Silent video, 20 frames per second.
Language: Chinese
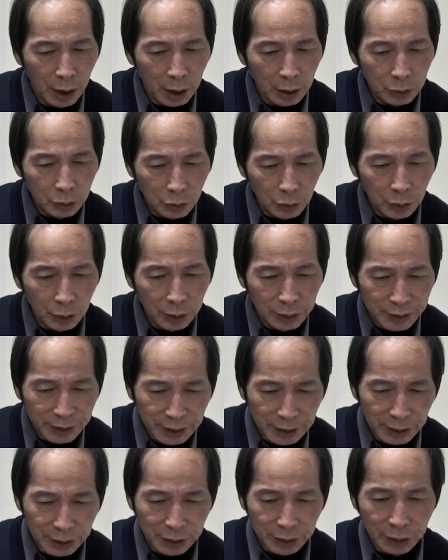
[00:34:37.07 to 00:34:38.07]
若
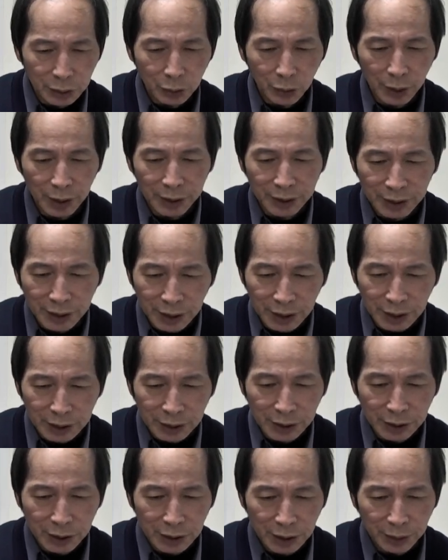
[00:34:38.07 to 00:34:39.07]
意是闻，意
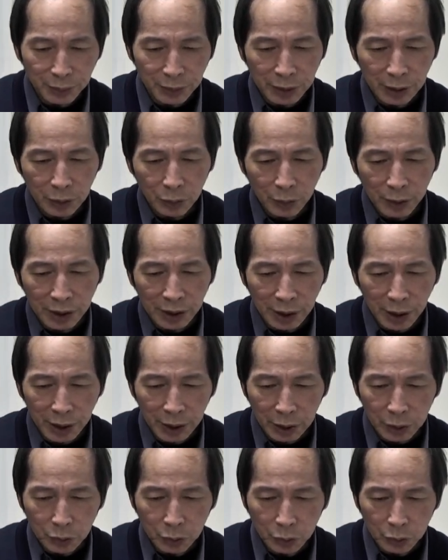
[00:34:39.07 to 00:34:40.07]
是亦不能闻，何以
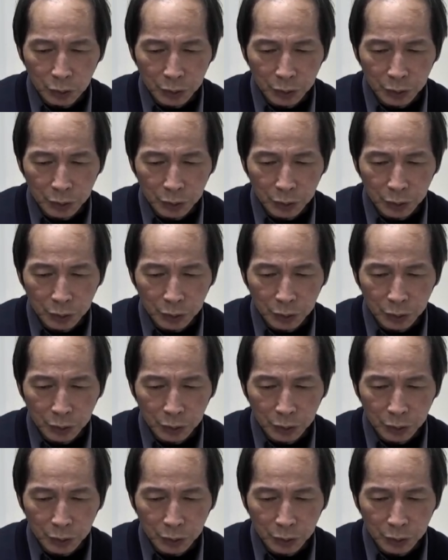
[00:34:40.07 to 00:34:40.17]
故？